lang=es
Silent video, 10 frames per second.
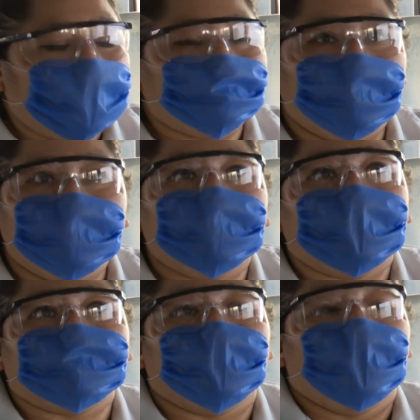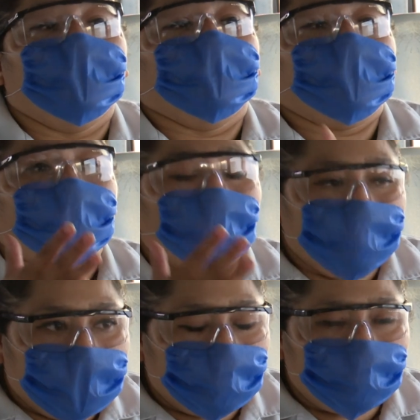las medidas que el
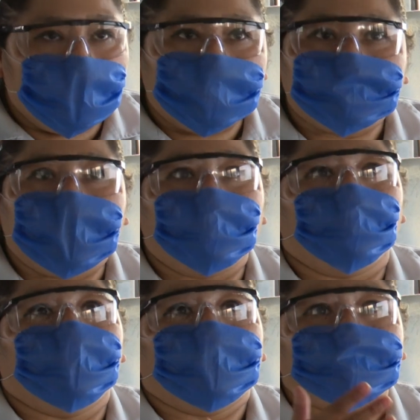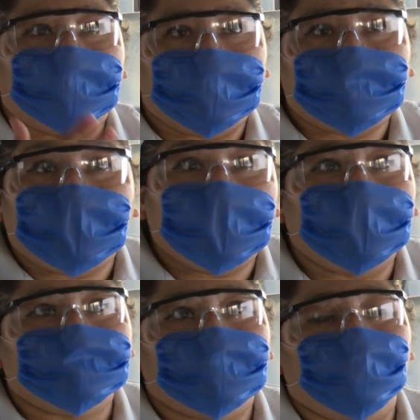gobierno del estado y la Secretaría
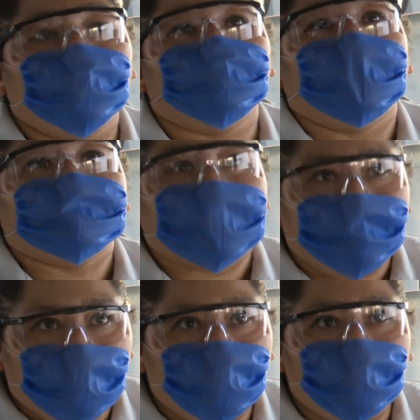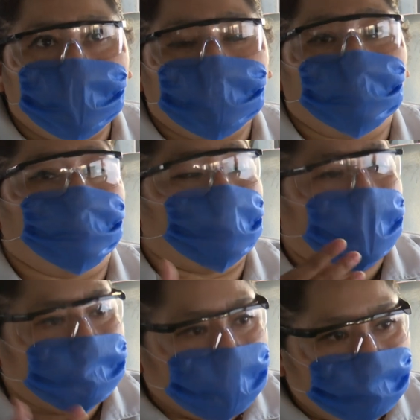de Salud está promoviendo por
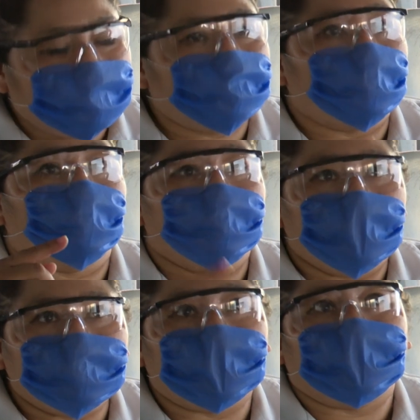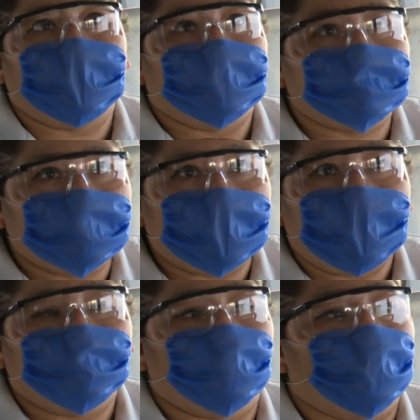la televisión, internet,
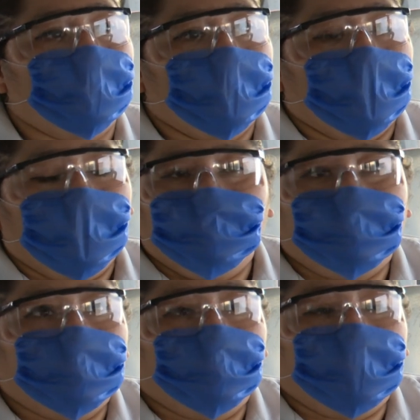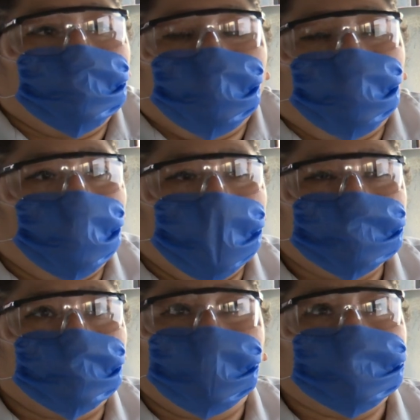radio, yo creo que todo
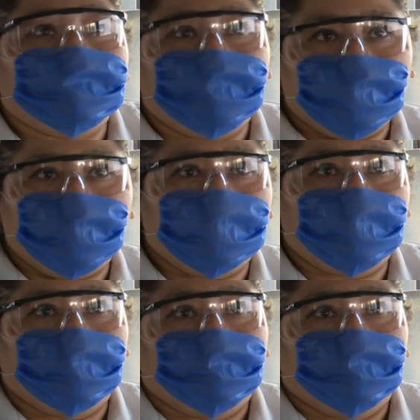esto va a disminuir.